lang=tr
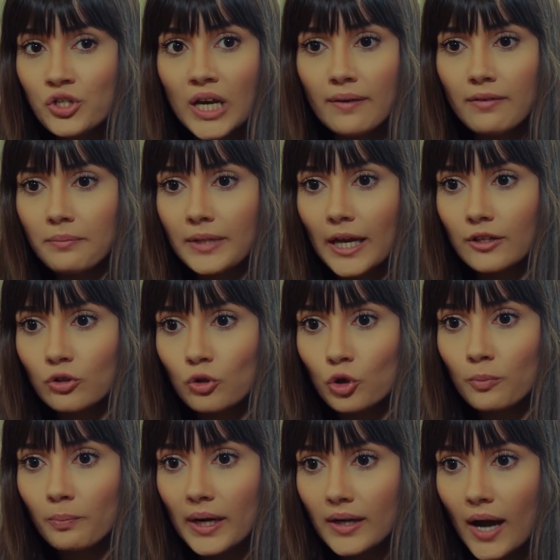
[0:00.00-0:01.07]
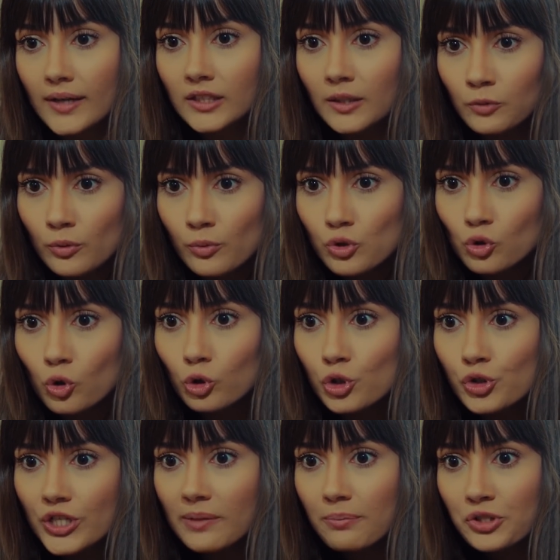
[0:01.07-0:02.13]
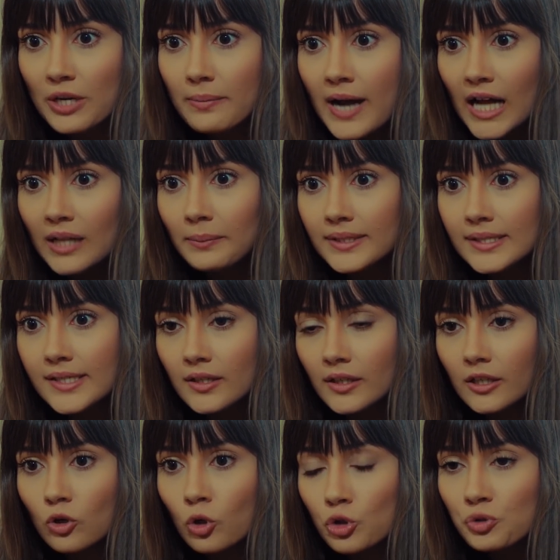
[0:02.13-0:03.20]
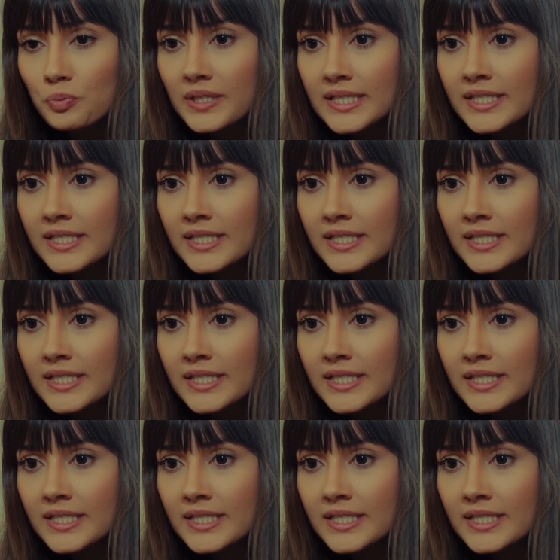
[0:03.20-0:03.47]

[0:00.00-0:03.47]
çık evimden diyorum bak anlamıyor musun? Konuşacak bir şeyim kalmadı seninle. Konuşmak